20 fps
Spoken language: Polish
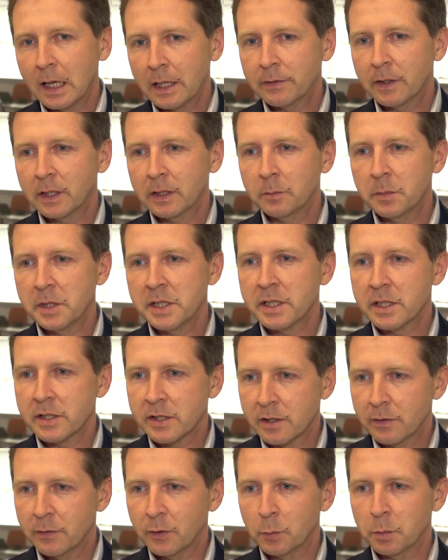Harvard
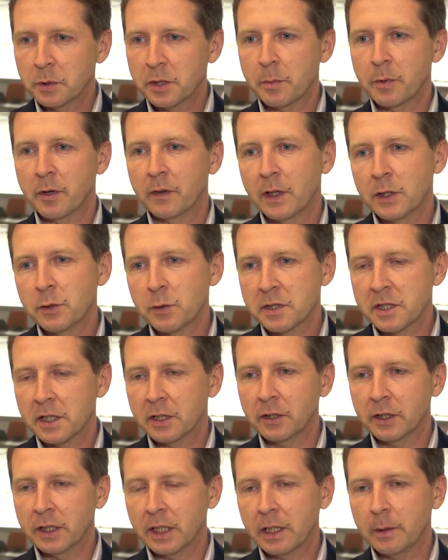Business Review przeprowadził
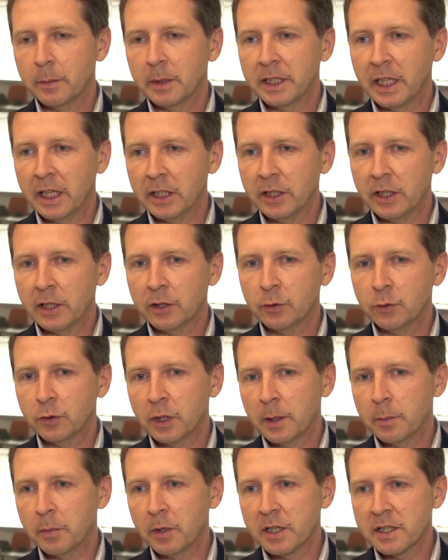ostatnio takie badanie,
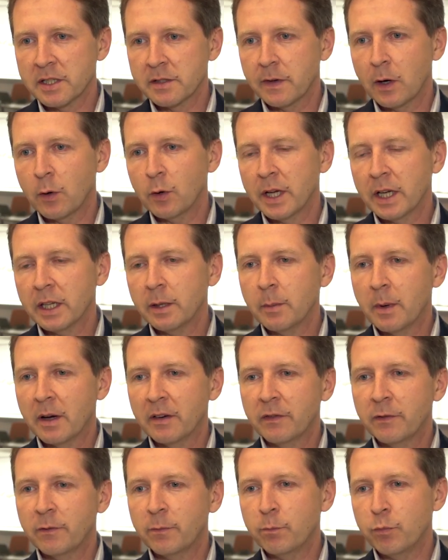które pokazywało, jaki ma
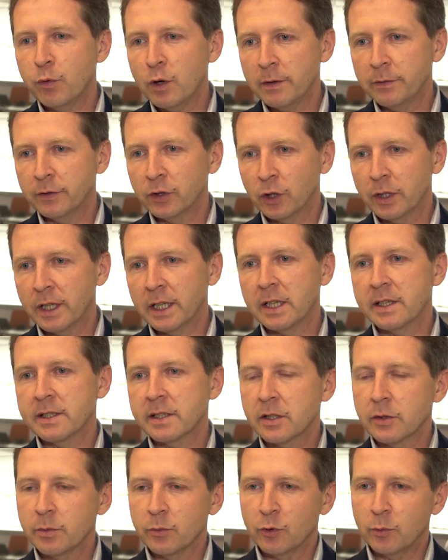wpływ to, jak
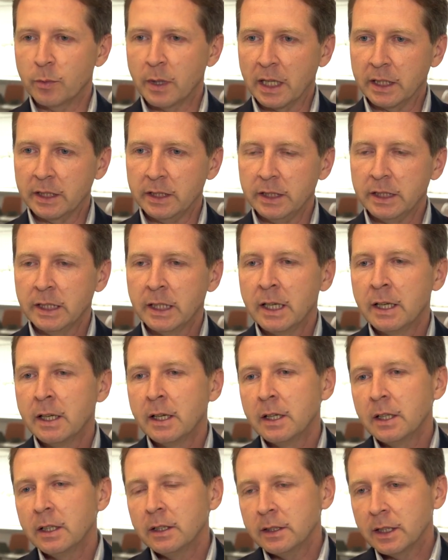jesteśmy ubrani,
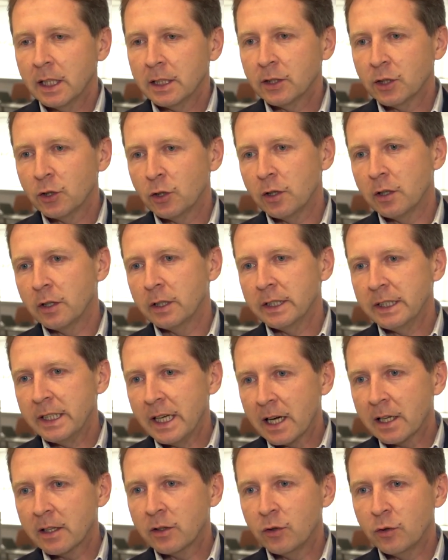na to,
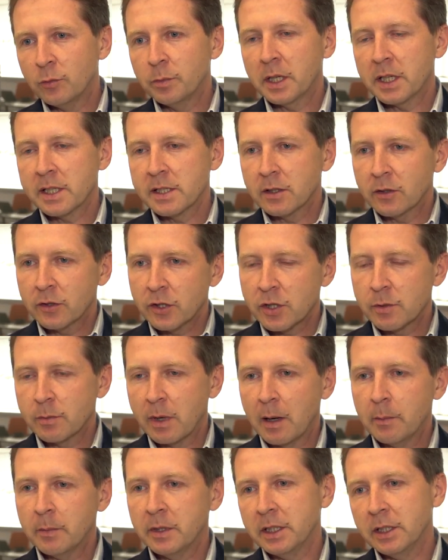jaką pracę
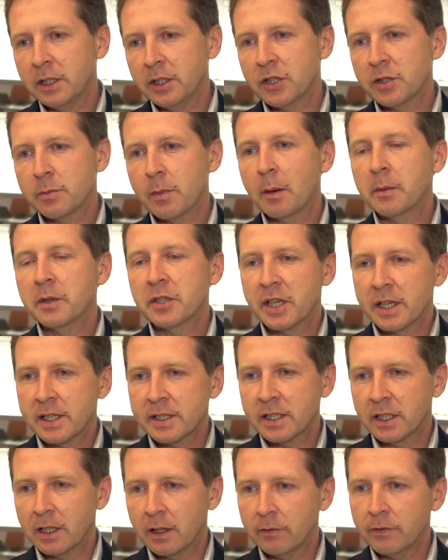otrzymamy i czy mamy
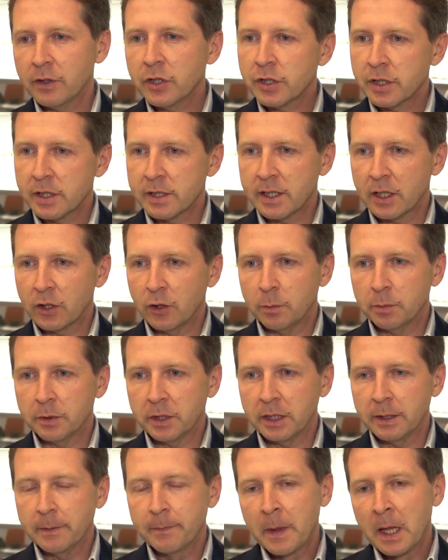szansę na wyższe
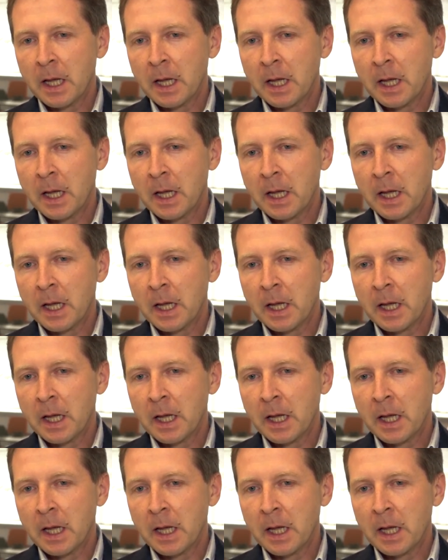zarobki.